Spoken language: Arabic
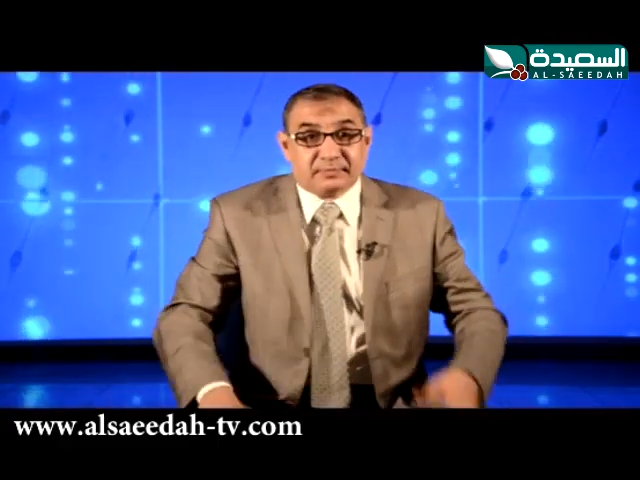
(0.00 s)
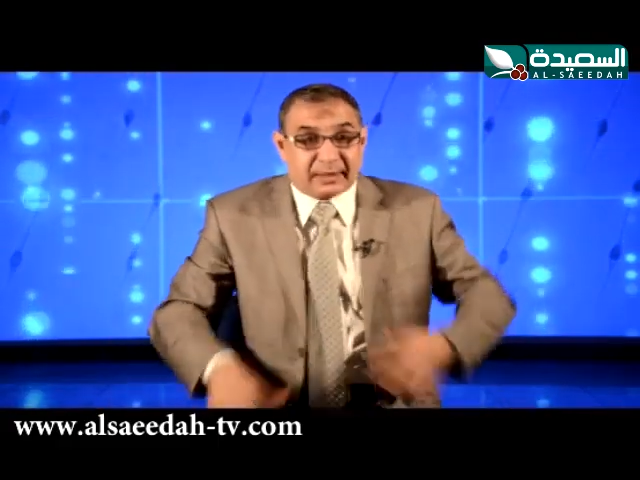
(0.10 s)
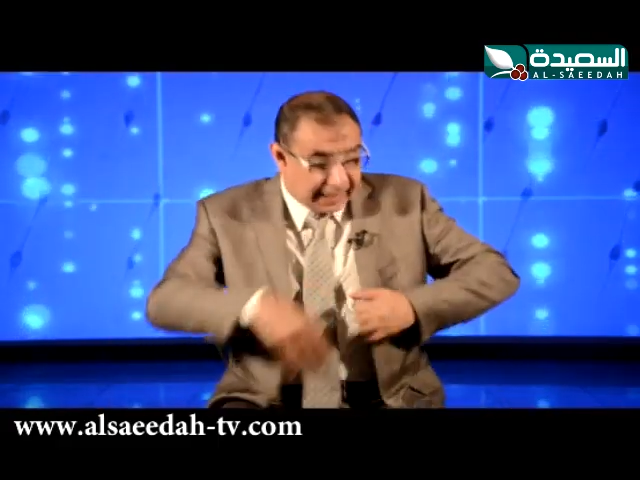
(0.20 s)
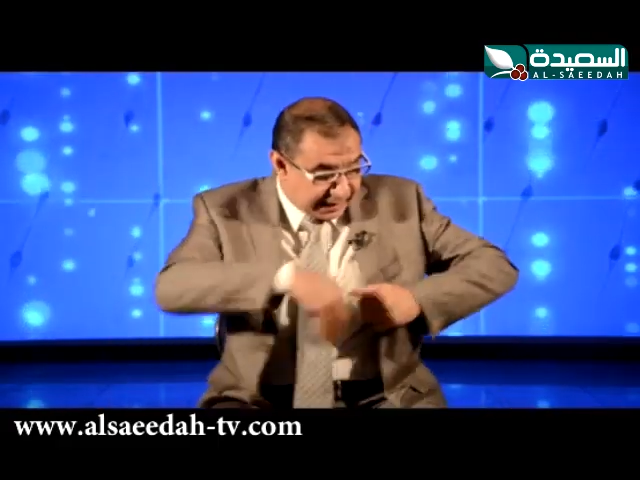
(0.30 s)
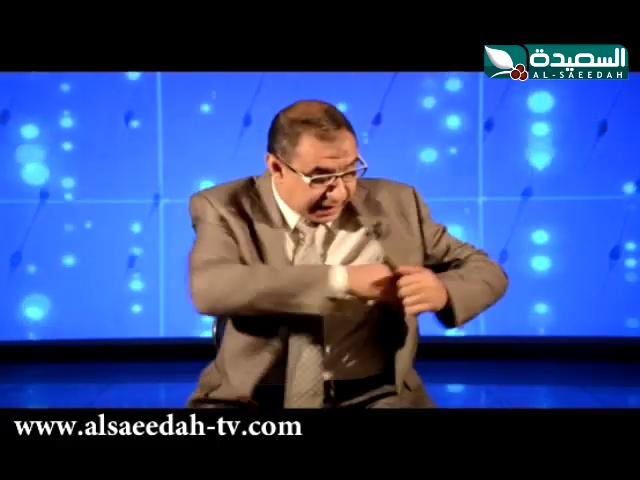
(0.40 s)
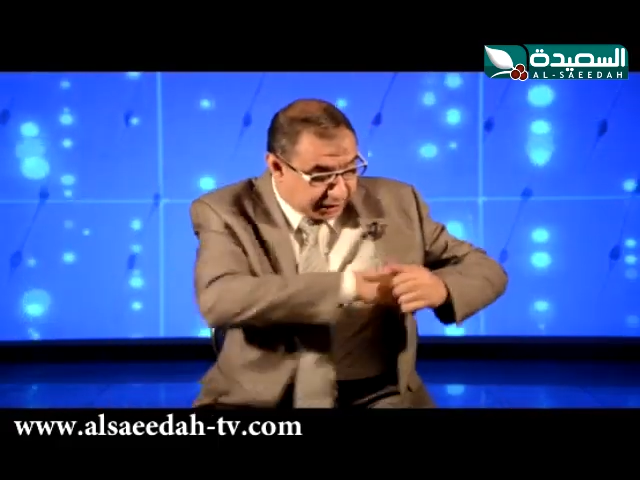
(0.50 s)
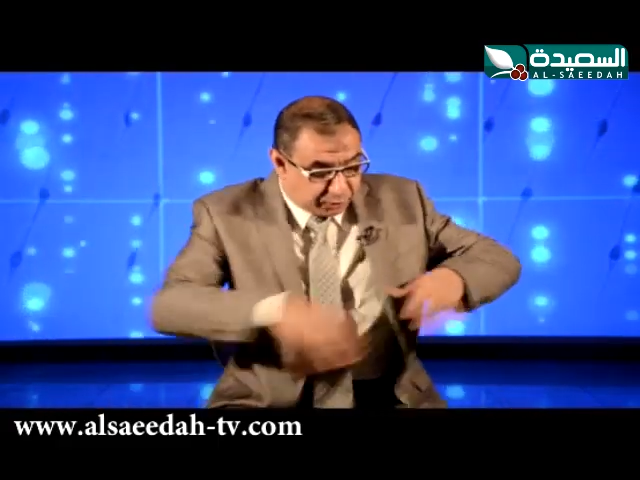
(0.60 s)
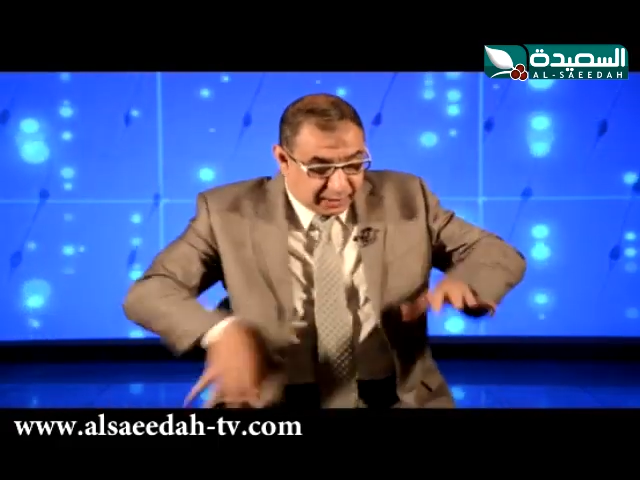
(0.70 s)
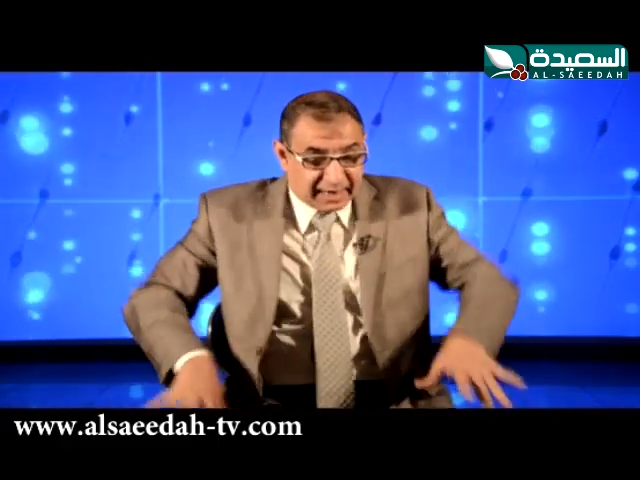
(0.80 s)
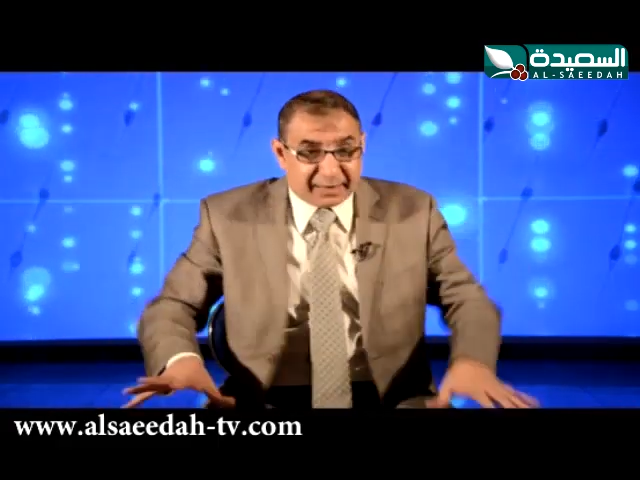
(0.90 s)
بعدها يخرج
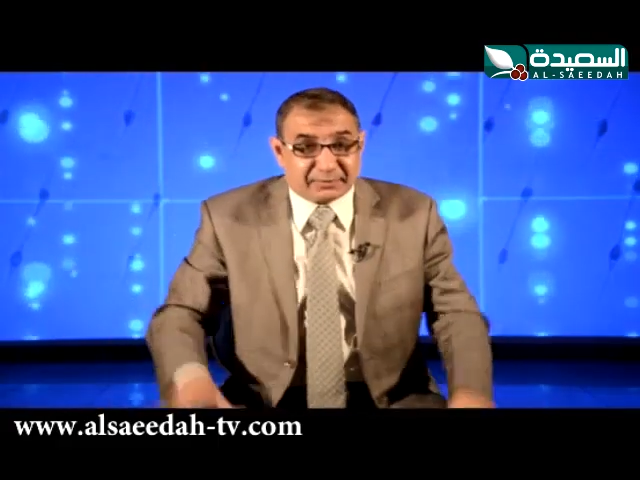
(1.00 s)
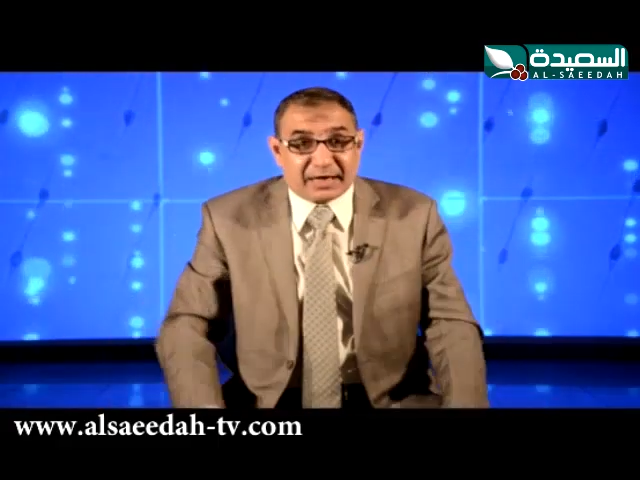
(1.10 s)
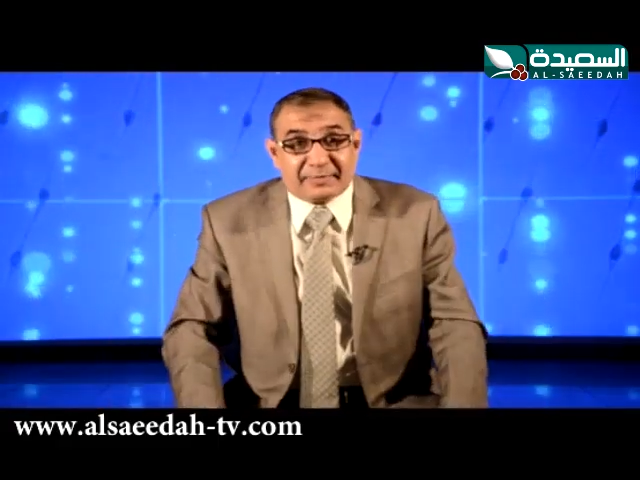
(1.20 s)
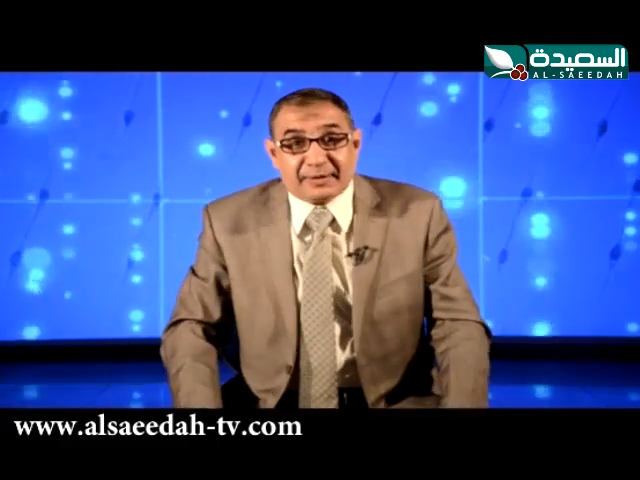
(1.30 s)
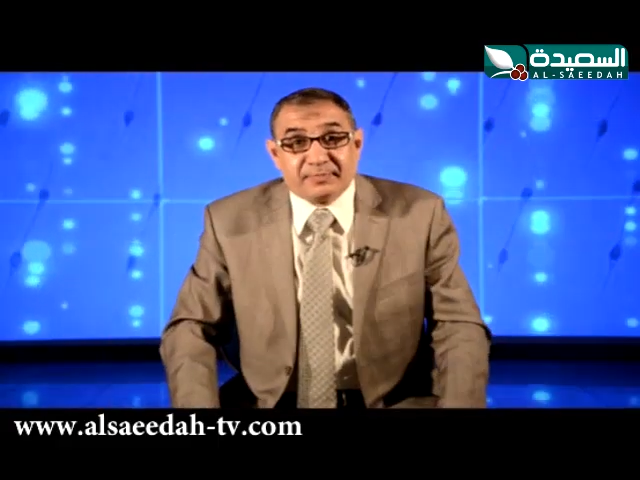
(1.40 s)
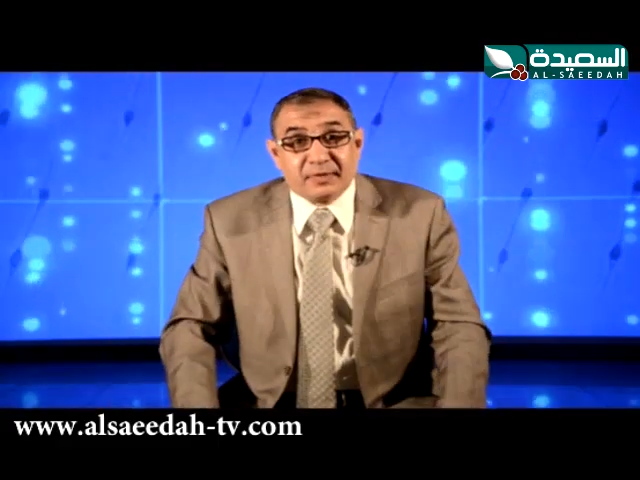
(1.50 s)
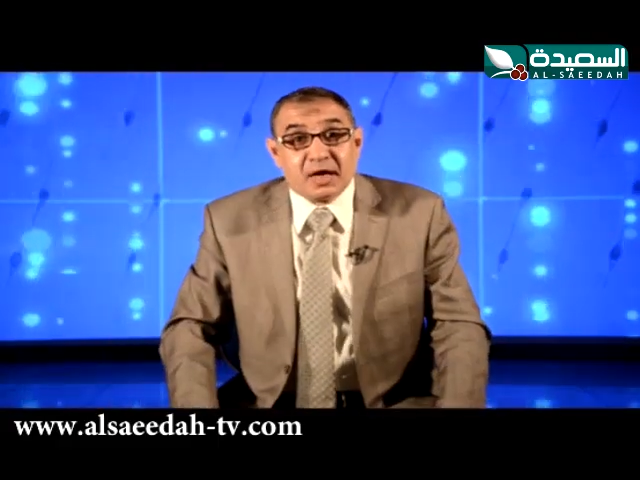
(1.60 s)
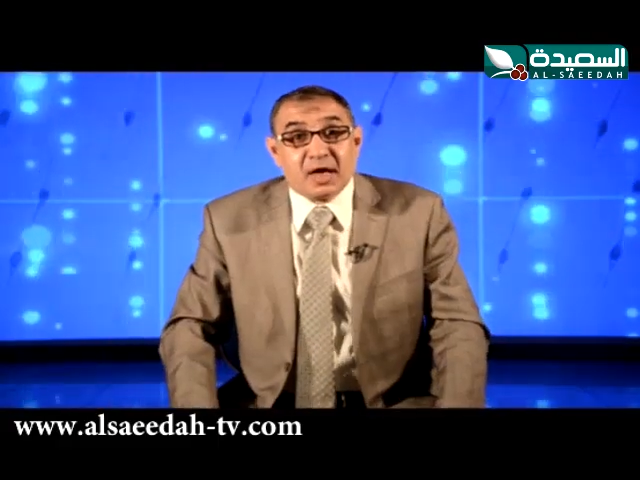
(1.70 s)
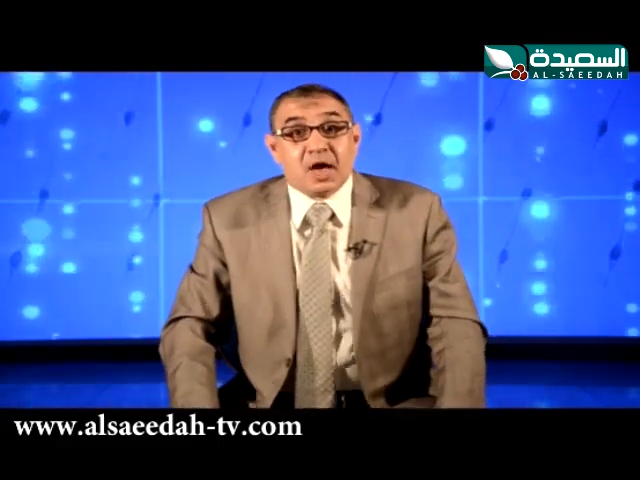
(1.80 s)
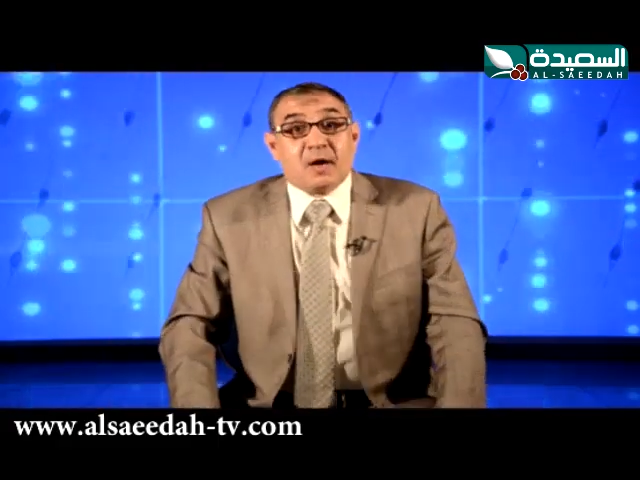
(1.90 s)
كل حاجه من جيبه
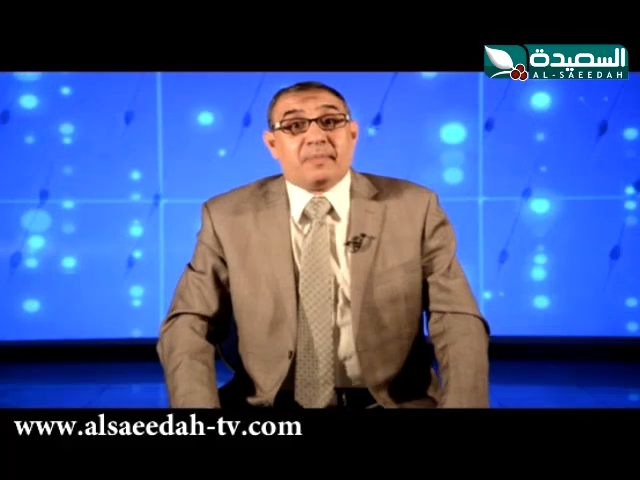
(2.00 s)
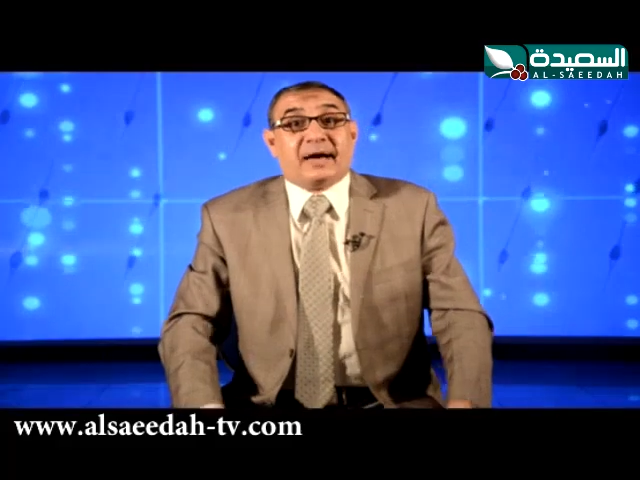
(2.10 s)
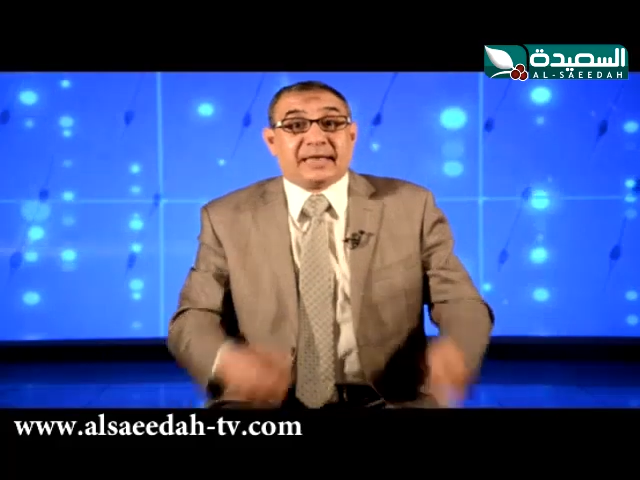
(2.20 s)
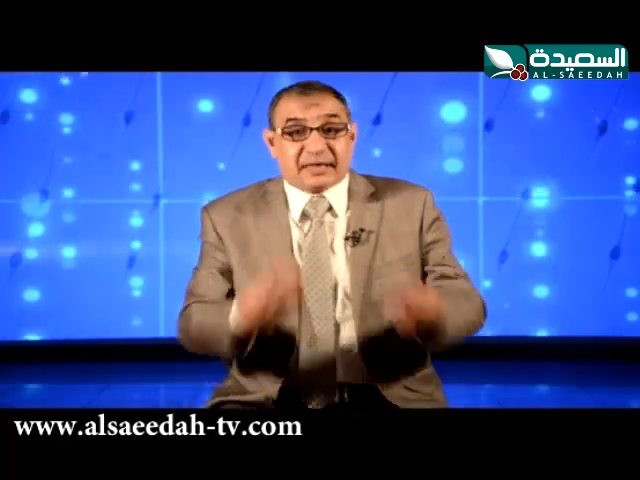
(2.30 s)
بعدها